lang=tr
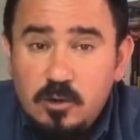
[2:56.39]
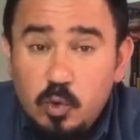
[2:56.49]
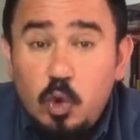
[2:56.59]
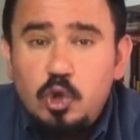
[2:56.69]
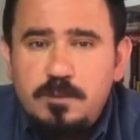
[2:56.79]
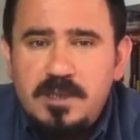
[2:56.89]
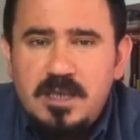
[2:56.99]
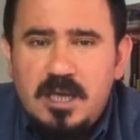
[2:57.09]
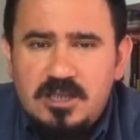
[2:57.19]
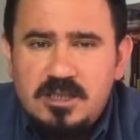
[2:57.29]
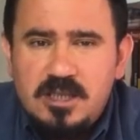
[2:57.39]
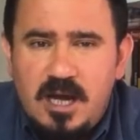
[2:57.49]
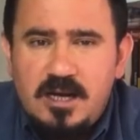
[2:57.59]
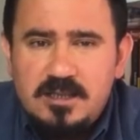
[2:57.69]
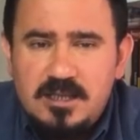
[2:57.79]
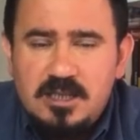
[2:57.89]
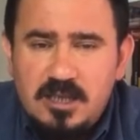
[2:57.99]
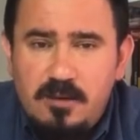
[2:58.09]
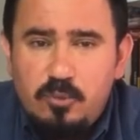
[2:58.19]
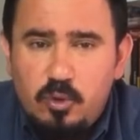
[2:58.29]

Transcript: 100 bini geçti değerli izleyiciler.